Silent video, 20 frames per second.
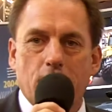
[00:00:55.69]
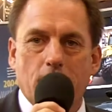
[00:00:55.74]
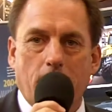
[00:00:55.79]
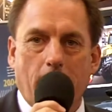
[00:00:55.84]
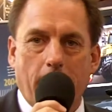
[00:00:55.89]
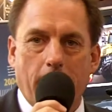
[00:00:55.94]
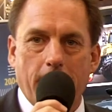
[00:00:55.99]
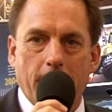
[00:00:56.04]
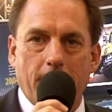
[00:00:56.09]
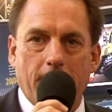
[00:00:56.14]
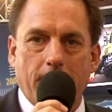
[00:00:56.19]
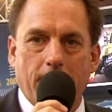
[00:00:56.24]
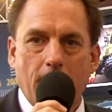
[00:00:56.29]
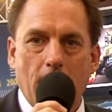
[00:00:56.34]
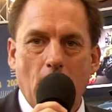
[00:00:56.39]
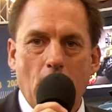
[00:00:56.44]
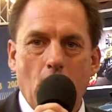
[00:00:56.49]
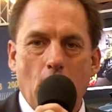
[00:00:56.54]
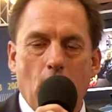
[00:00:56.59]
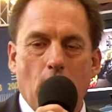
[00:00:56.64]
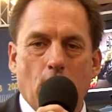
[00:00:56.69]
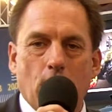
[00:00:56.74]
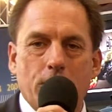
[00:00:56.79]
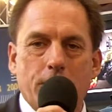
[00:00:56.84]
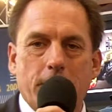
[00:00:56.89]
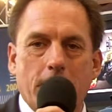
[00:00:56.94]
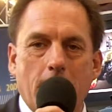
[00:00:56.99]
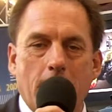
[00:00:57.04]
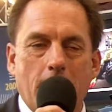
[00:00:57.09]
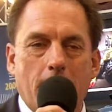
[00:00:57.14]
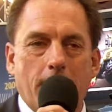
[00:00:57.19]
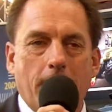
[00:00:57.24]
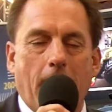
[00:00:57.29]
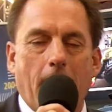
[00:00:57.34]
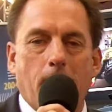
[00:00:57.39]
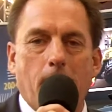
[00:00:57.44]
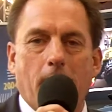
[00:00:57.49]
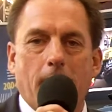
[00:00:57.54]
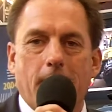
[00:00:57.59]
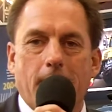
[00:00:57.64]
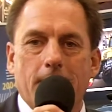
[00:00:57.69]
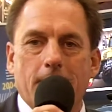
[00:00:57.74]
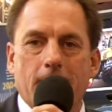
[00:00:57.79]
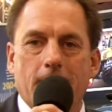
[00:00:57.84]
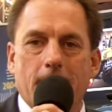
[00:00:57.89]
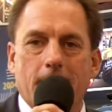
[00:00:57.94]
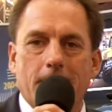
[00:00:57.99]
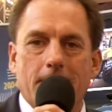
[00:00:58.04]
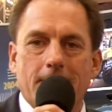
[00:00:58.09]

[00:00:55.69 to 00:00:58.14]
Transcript: Schweiz und die Nachbarländer